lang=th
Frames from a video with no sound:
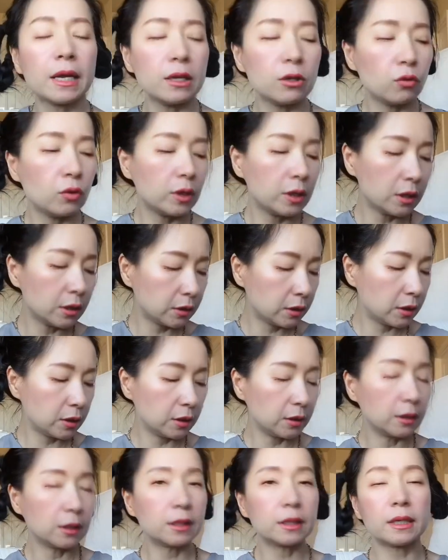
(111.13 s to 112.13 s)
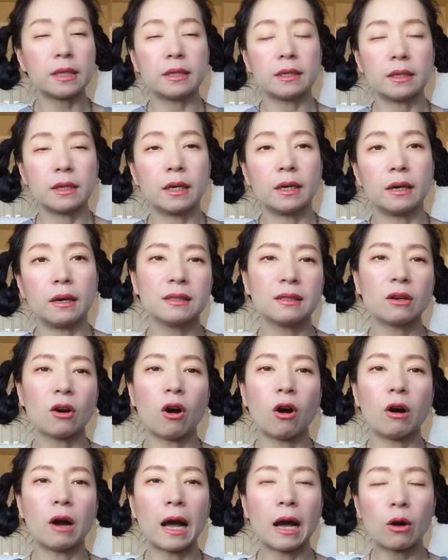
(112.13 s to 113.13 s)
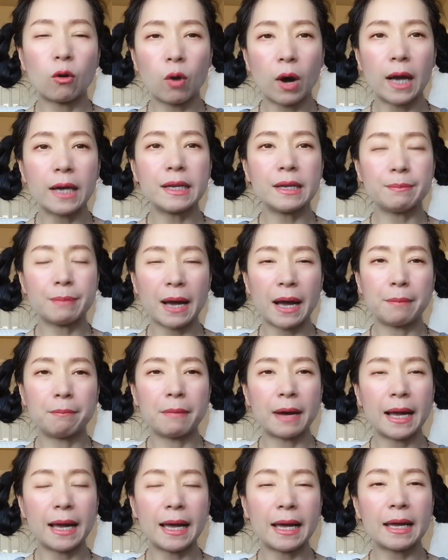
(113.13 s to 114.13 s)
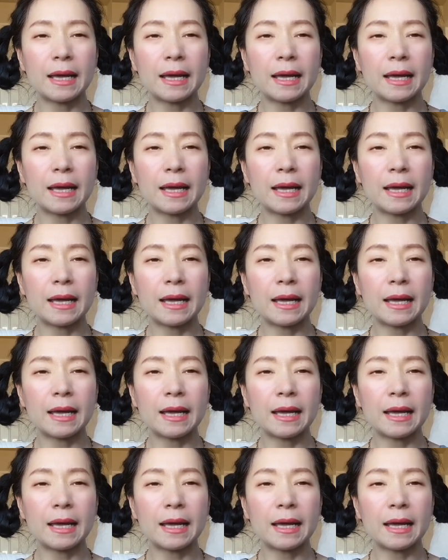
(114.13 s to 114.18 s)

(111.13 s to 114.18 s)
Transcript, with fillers: นุ้ยนึกถึงกลิ่นเอ่อของ Acqua di Parma